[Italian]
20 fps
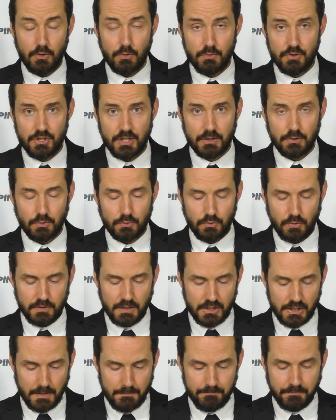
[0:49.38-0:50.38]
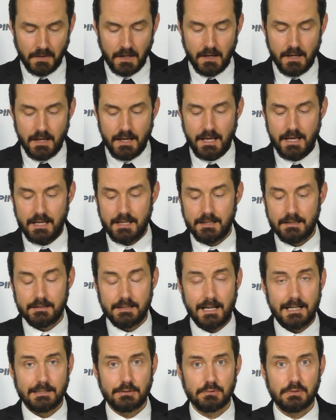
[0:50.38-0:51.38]
con 112. E
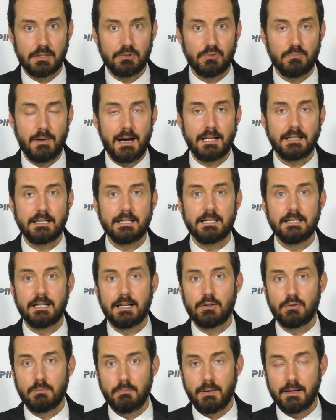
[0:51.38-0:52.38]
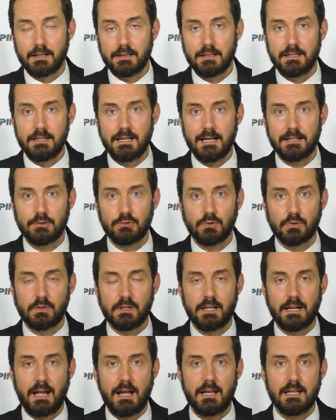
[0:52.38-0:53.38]
intanto da domani la Lombardia
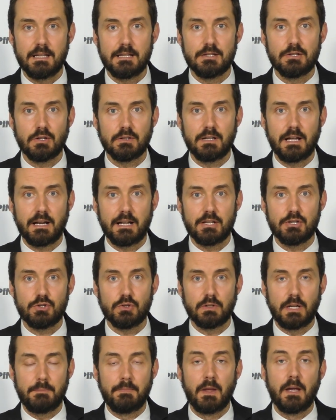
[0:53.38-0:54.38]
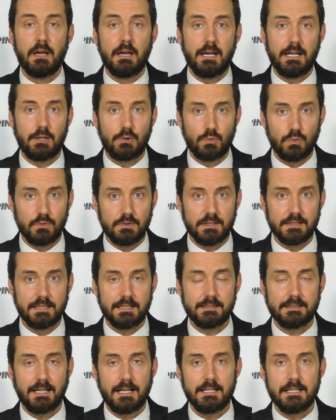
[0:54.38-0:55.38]
tornerà in zona arancione e tutti i
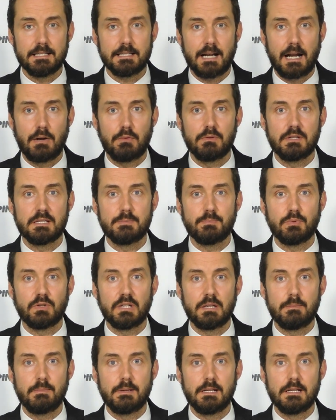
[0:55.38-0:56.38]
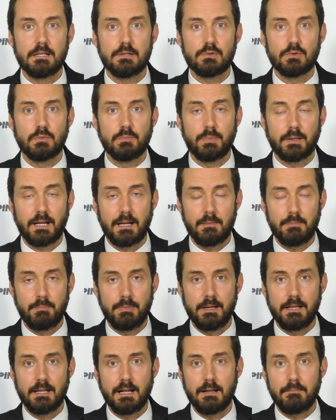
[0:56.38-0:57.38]
dettagli saranno disponibili su
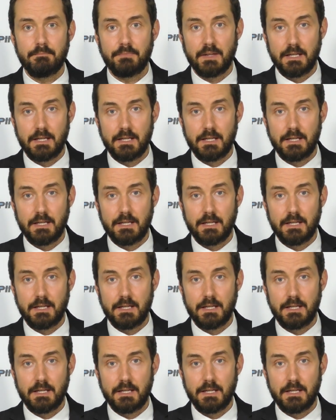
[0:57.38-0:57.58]
Prealpina,